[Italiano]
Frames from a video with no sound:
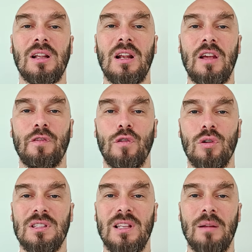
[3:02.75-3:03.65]
le
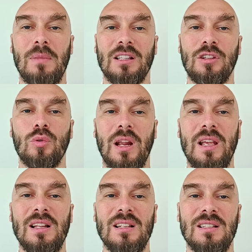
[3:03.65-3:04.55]
forze armate
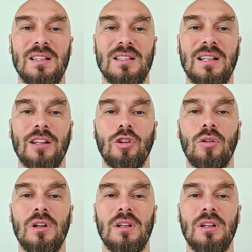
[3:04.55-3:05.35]
ucraine si stanno